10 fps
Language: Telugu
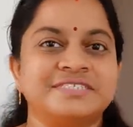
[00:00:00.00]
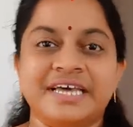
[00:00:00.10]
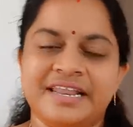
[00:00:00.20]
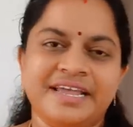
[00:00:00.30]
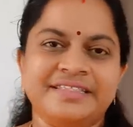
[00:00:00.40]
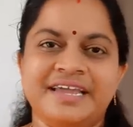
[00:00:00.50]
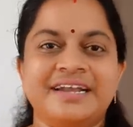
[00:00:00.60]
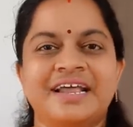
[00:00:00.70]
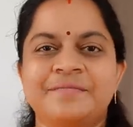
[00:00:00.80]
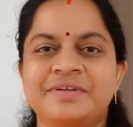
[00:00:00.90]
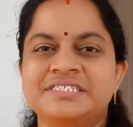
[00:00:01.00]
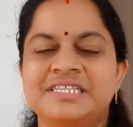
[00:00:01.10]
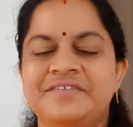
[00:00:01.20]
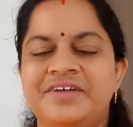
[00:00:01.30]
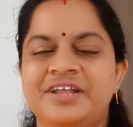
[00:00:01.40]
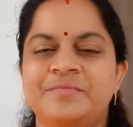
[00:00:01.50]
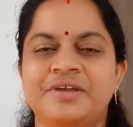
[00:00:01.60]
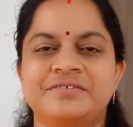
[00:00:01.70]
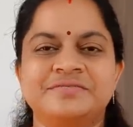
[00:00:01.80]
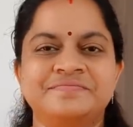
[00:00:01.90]
సరే అయితే ఎట్లా అనిపించింది ఈ వీడియో
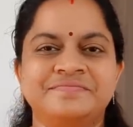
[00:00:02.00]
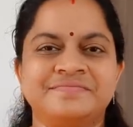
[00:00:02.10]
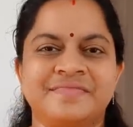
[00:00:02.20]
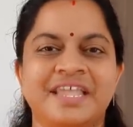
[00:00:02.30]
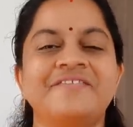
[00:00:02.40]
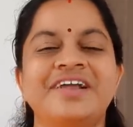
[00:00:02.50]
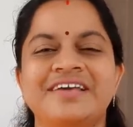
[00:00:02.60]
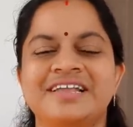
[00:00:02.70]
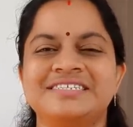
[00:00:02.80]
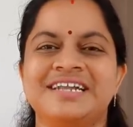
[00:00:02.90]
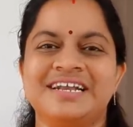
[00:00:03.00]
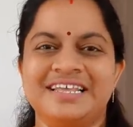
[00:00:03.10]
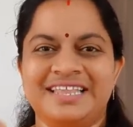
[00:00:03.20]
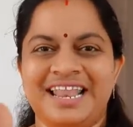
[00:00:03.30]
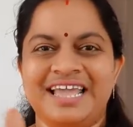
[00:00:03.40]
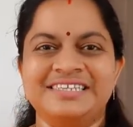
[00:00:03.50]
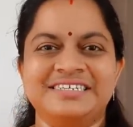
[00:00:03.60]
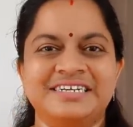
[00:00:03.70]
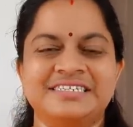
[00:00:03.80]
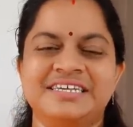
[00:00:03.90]
మీకు ఈ వీడియో నచ్చినట్లయితే లైక్
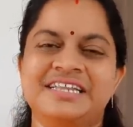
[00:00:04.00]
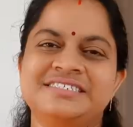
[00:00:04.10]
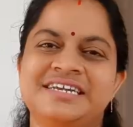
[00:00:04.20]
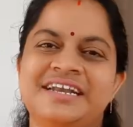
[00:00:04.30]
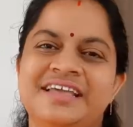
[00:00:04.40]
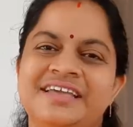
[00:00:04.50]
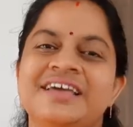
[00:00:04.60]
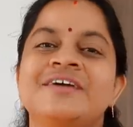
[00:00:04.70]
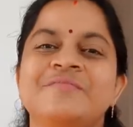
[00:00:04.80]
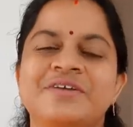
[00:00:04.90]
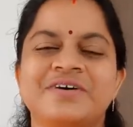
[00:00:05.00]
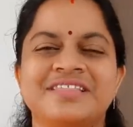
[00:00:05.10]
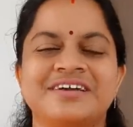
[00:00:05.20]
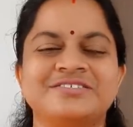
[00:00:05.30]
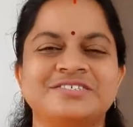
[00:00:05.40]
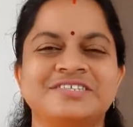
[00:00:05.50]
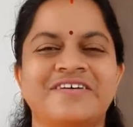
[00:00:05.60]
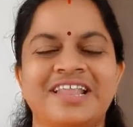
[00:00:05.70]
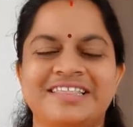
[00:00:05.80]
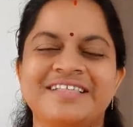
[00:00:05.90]
చేయండి షేర్ చేయండి మీరు కొత్తగా చూసిన
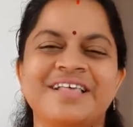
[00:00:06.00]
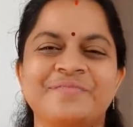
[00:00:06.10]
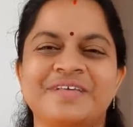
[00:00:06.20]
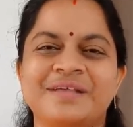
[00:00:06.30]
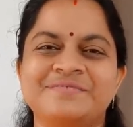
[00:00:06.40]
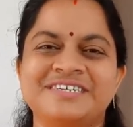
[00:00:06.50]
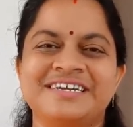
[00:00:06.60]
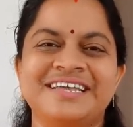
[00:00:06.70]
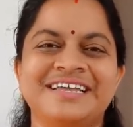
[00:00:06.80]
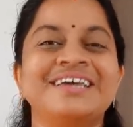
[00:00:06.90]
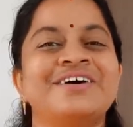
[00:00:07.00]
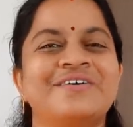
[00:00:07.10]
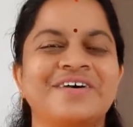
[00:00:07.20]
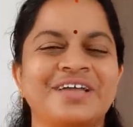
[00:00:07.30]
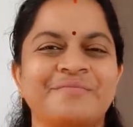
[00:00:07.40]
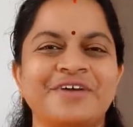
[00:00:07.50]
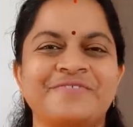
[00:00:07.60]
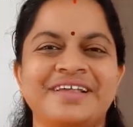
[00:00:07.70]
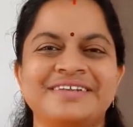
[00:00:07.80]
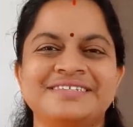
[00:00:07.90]
వాళ్ళైతే సబ్స్క్రైబ్ చేయండి ఓకే
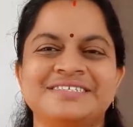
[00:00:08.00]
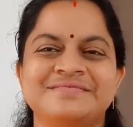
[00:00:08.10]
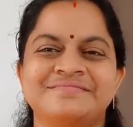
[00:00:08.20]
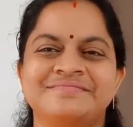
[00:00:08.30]
బాయ్ ఫ్రెండ్స్